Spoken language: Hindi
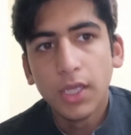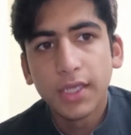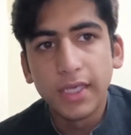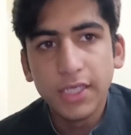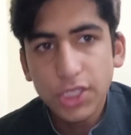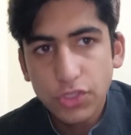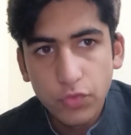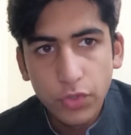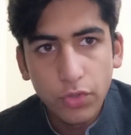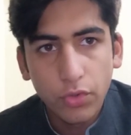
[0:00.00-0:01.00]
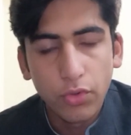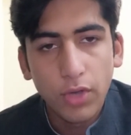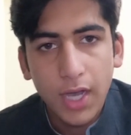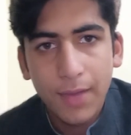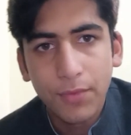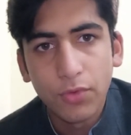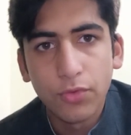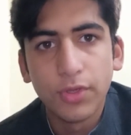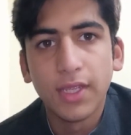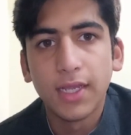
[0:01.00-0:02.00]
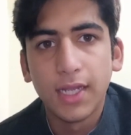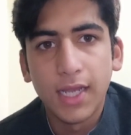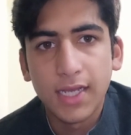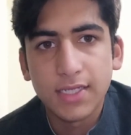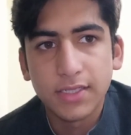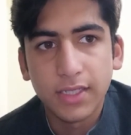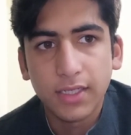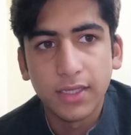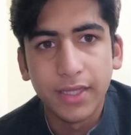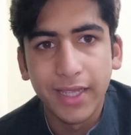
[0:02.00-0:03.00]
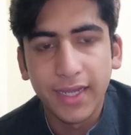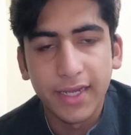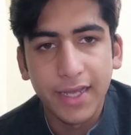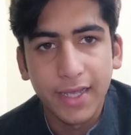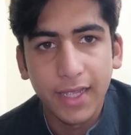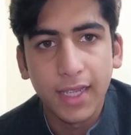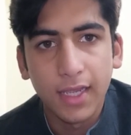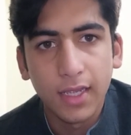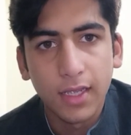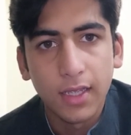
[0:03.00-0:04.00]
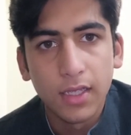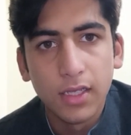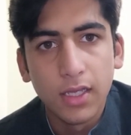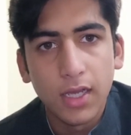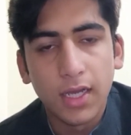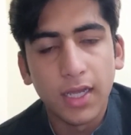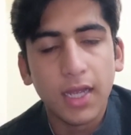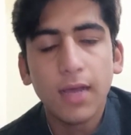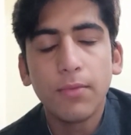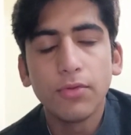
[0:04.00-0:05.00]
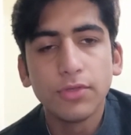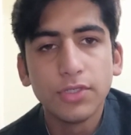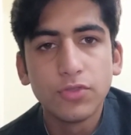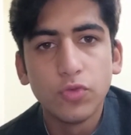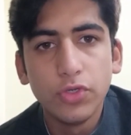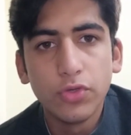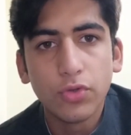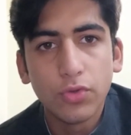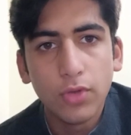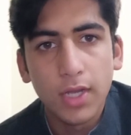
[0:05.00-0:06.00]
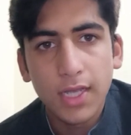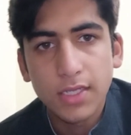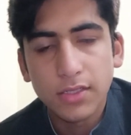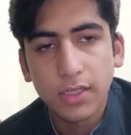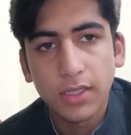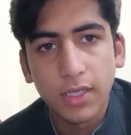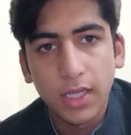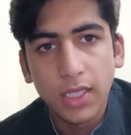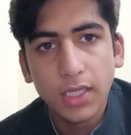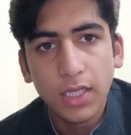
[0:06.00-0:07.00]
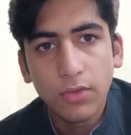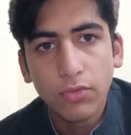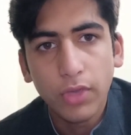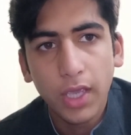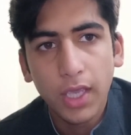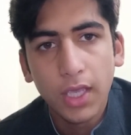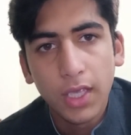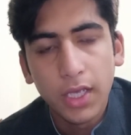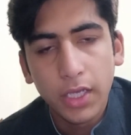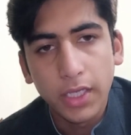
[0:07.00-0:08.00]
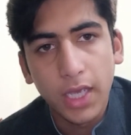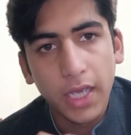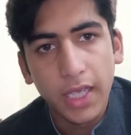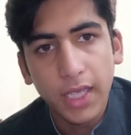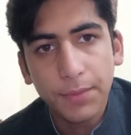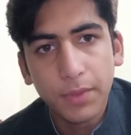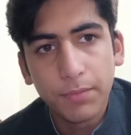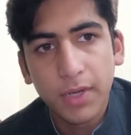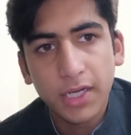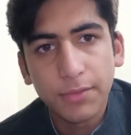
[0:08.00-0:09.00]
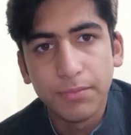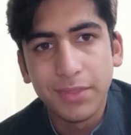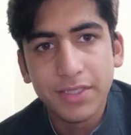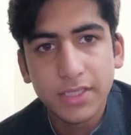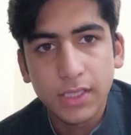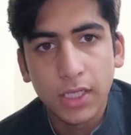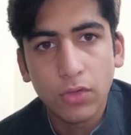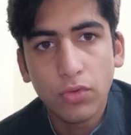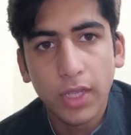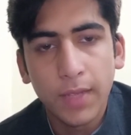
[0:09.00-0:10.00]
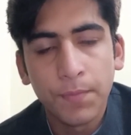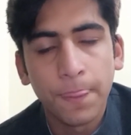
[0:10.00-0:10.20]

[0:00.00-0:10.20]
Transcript: कि इस वीडियो को आप लोगों ने लास्ट तक देखना है अगर आप लोग इस वीडियो को लास्ट तक नहीं देखोगे या एक भी पार्ट मिस करोगे